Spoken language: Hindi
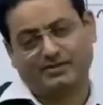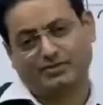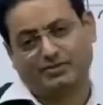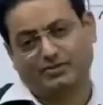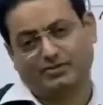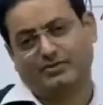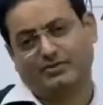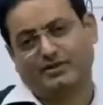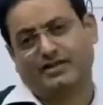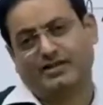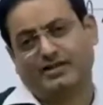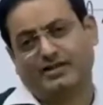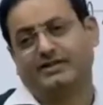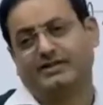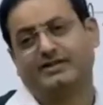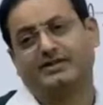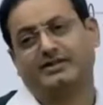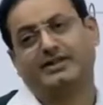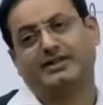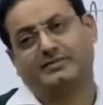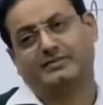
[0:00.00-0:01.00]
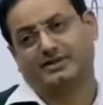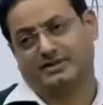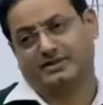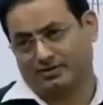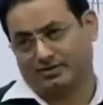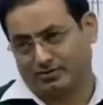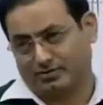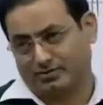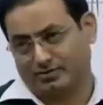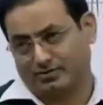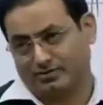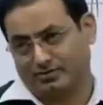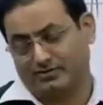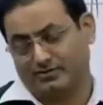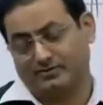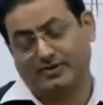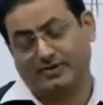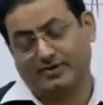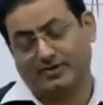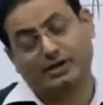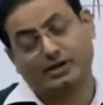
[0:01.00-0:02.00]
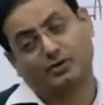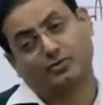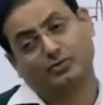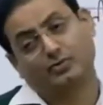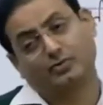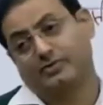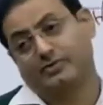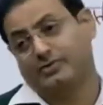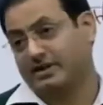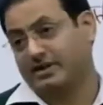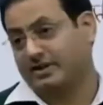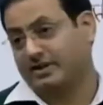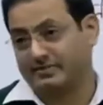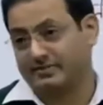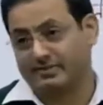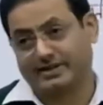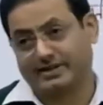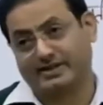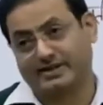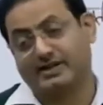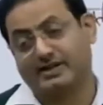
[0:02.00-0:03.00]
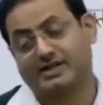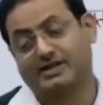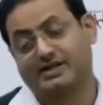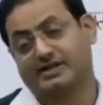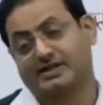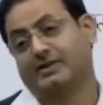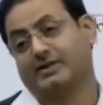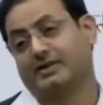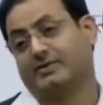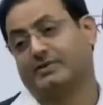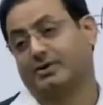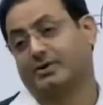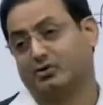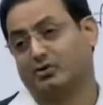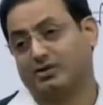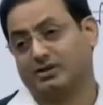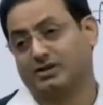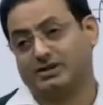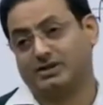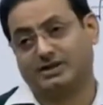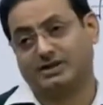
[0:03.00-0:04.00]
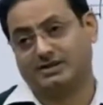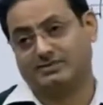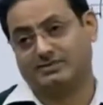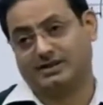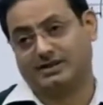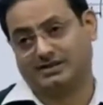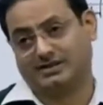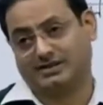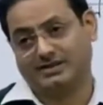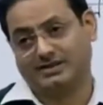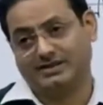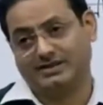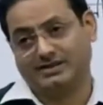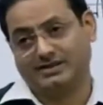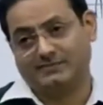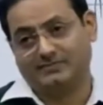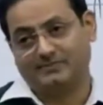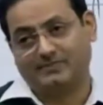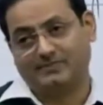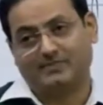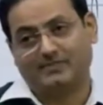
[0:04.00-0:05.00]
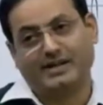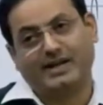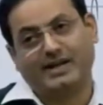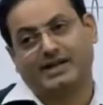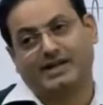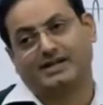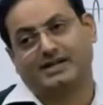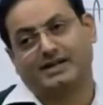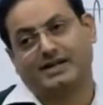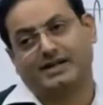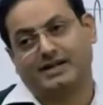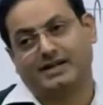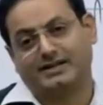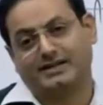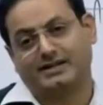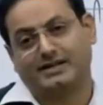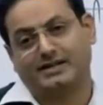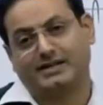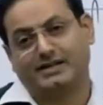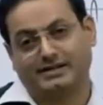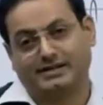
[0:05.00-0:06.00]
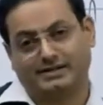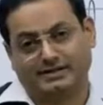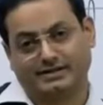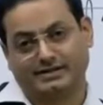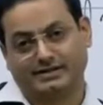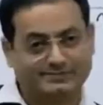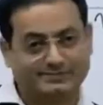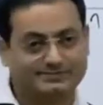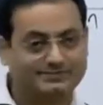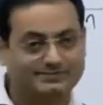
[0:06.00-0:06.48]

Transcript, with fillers: तो मेरा निवेदन है कि मत रखो नहीं तो मुझे भी रखना पड़ेगा मैं हिसाब बराबर करूंगा सीधी सी बात है मैं एहसान लेके जिंदा नहीं रह सकता